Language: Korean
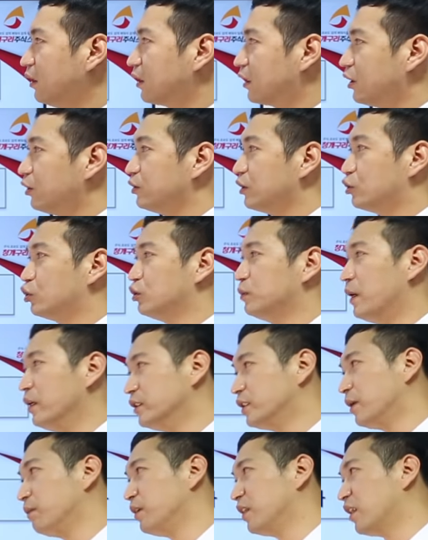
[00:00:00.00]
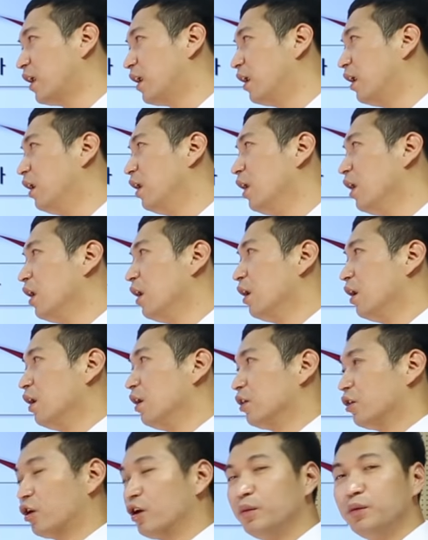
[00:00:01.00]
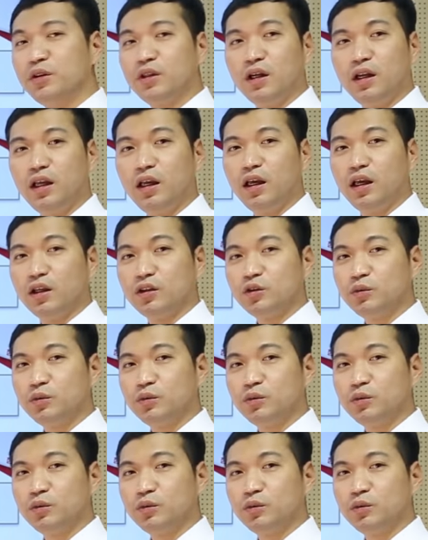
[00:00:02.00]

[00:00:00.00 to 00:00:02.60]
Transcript: 그리고 이제 두 번째입니다. 여러분들이